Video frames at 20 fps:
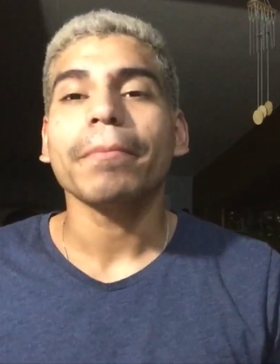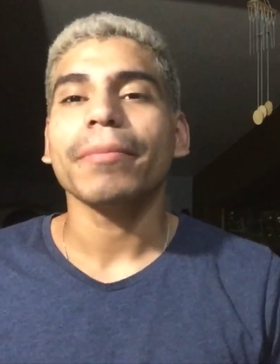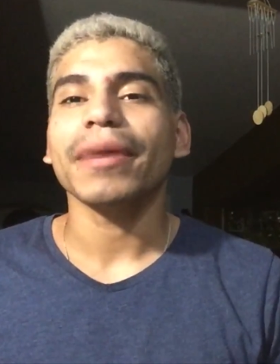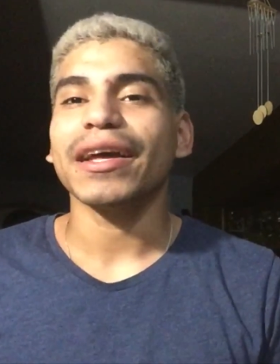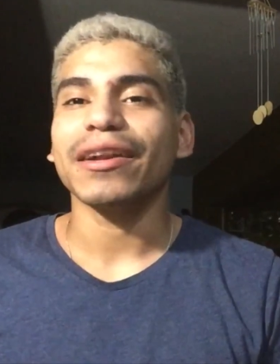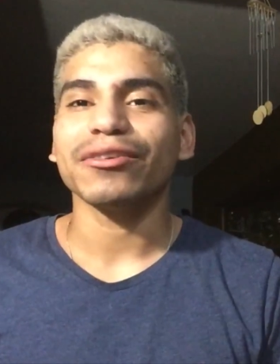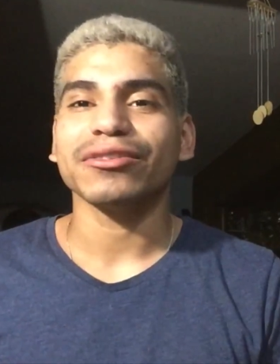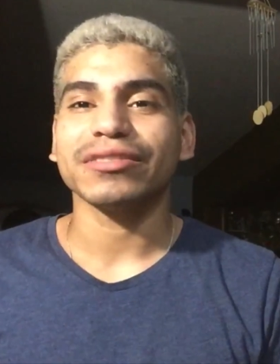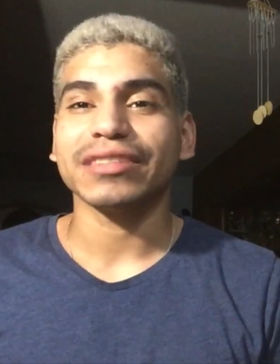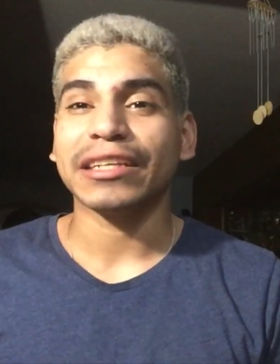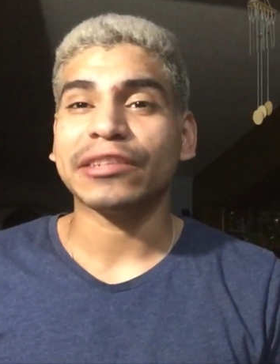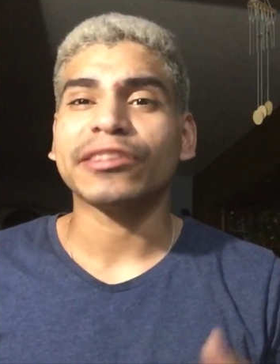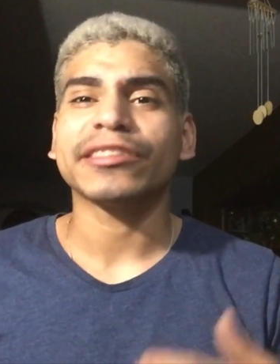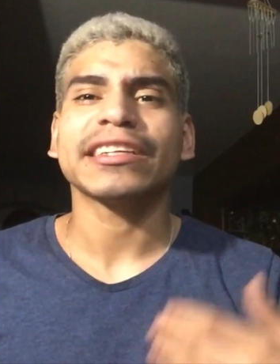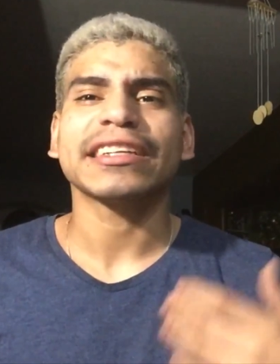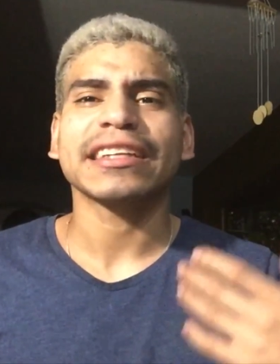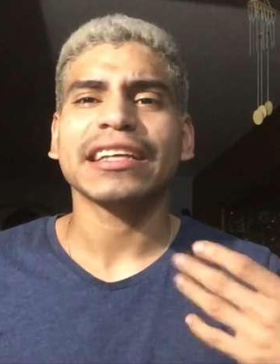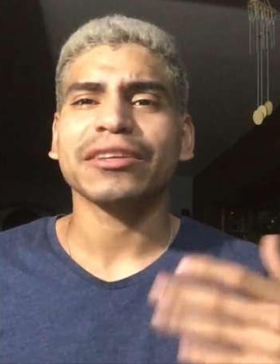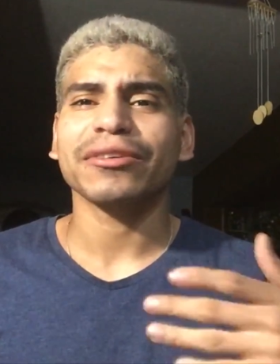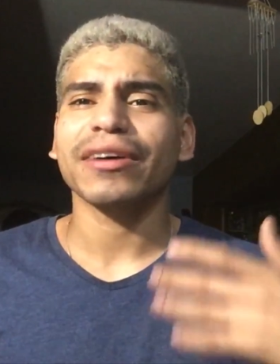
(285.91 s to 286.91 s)
pero sí estoy
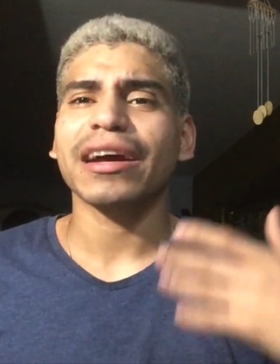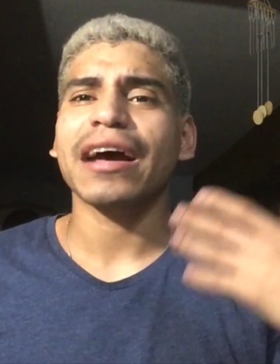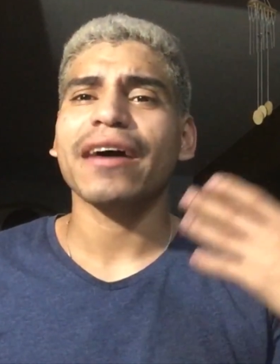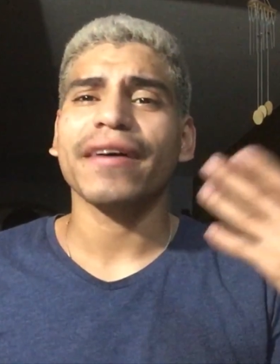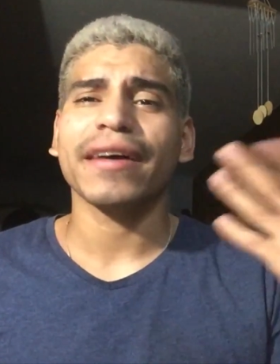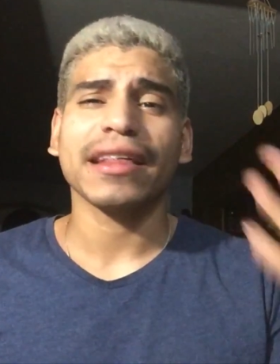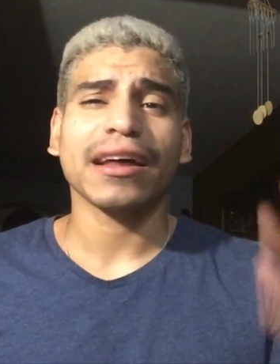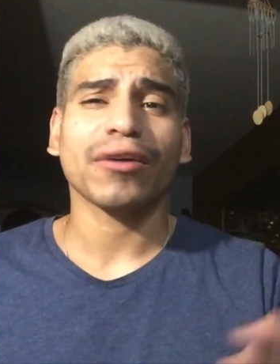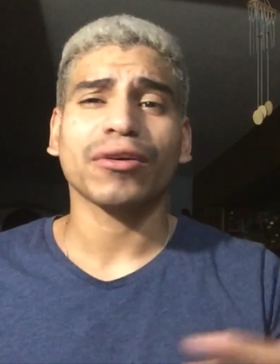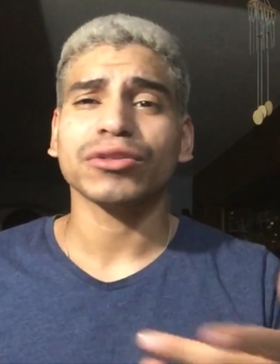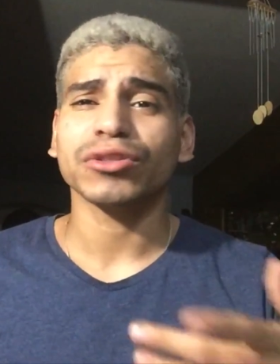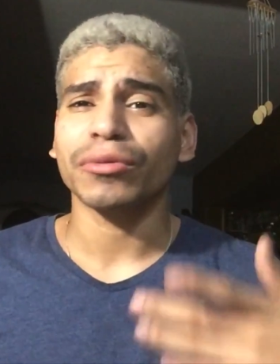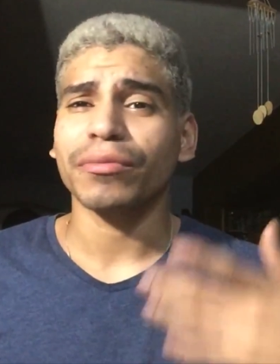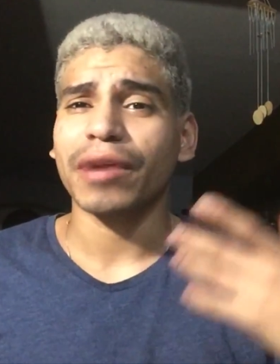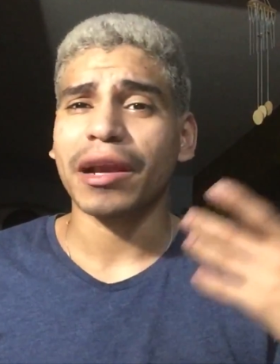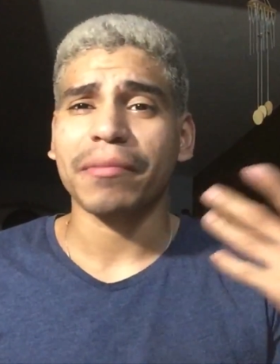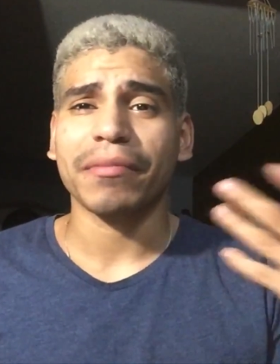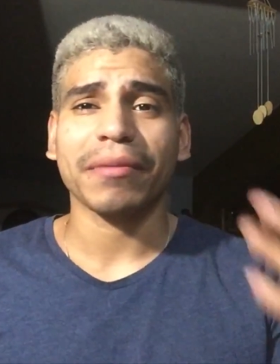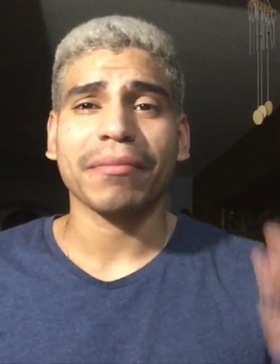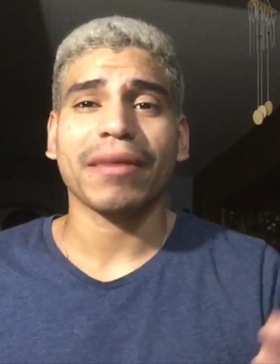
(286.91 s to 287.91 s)
tratando cada vez de
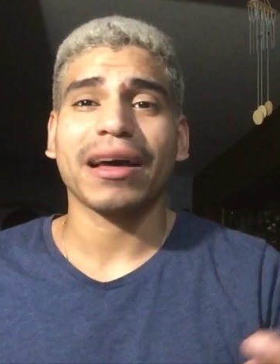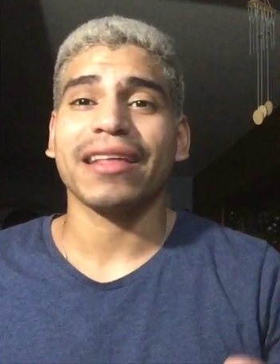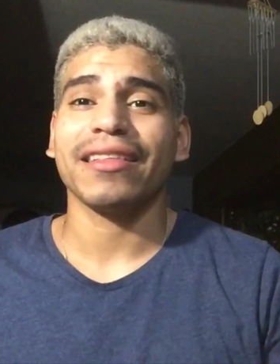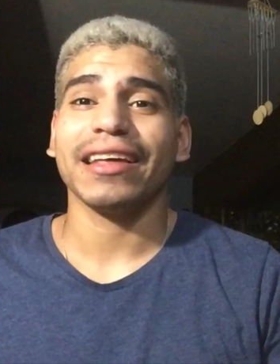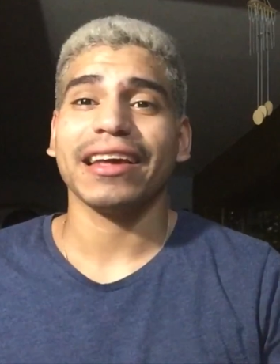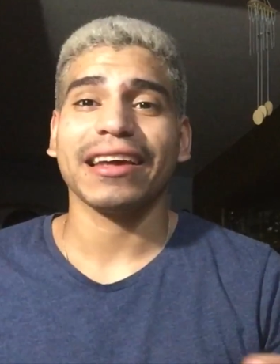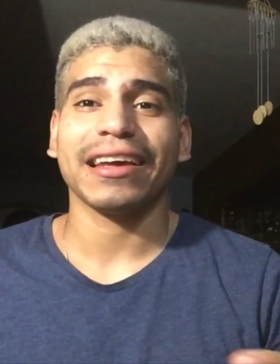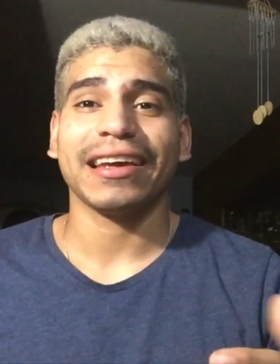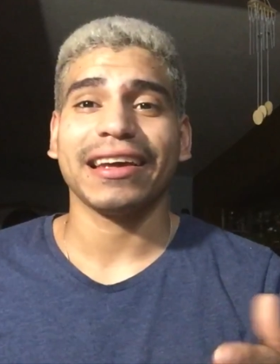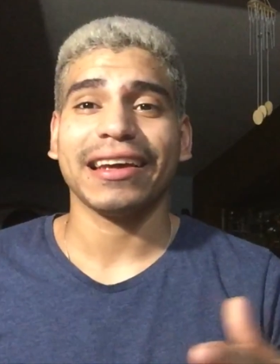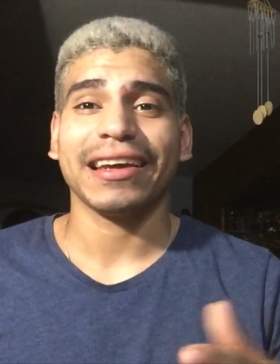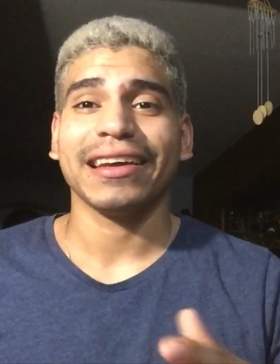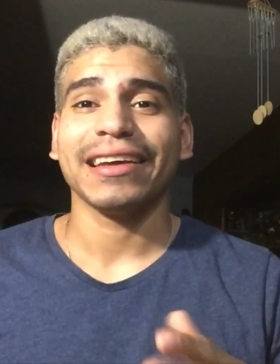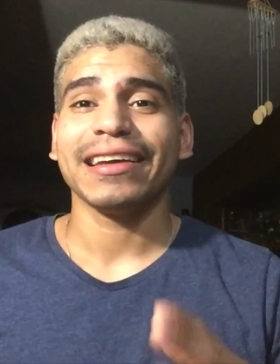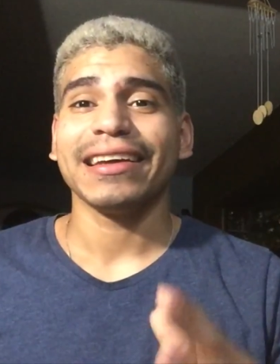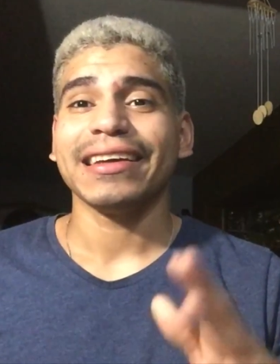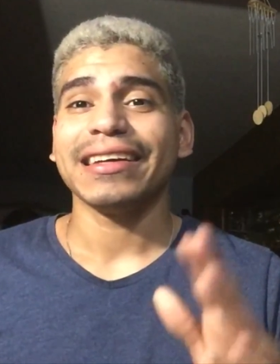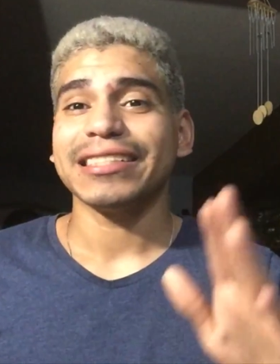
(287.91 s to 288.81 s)
acostumbrarme más de que